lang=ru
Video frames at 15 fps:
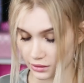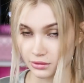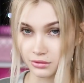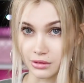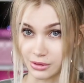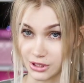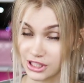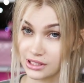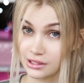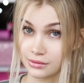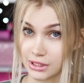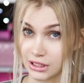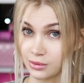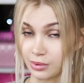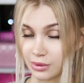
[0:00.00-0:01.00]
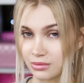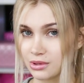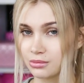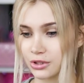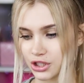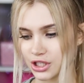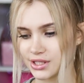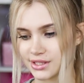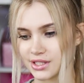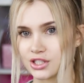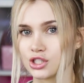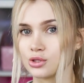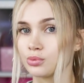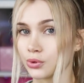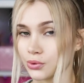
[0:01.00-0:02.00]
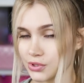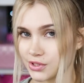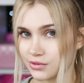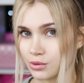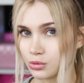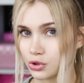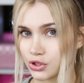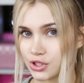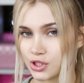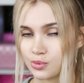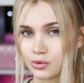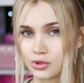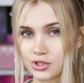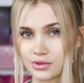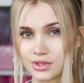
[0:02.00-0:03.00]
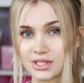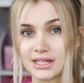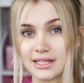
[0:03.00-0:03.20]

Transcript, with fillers: Вообще, эта проблема решается достаточно просто. Вы можете использовать